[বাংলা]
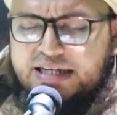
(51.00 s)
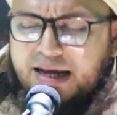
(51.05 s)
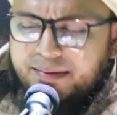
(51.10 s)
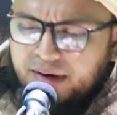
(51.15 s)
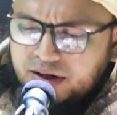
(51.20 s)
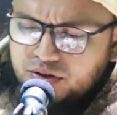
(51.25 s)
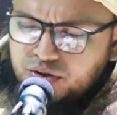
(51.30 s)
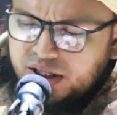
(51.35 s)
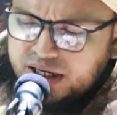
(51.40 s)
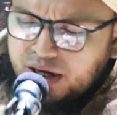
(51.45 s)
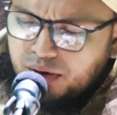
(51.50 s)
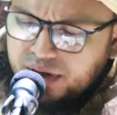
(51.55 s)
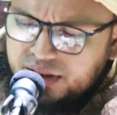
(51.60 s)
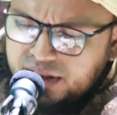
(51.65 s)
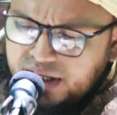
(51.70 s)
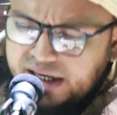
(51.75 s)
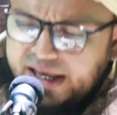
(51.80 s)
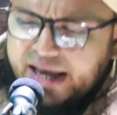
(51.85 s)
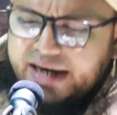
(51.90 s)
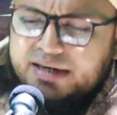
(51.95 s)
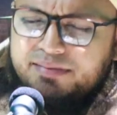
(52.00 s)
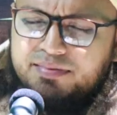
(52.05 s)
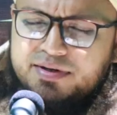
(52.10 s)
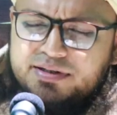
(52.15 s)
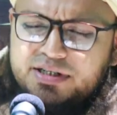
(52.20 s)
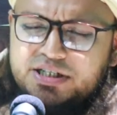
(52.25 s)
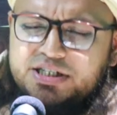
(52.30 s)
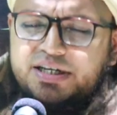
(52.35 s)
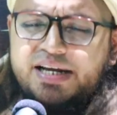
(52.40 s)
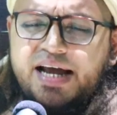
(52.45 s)
যে আমরা যদি কাউকে দিনী একটা
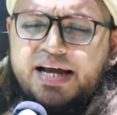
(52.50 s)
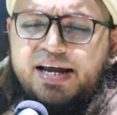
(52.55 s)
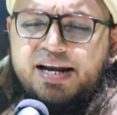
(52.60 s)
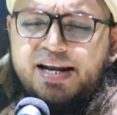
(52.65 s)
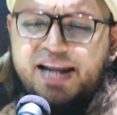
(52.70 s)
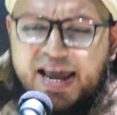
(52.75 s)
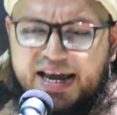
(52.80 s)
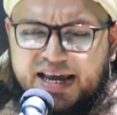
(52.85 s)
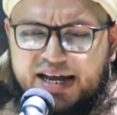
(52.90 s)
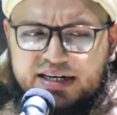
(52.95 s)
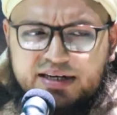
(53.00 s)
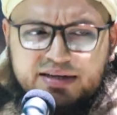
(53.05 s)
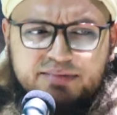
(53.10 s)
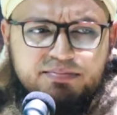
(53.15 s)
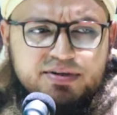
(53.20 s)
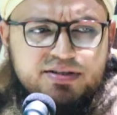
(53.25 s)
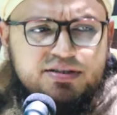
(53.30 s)
মজলিসে ডাকি নেক একটা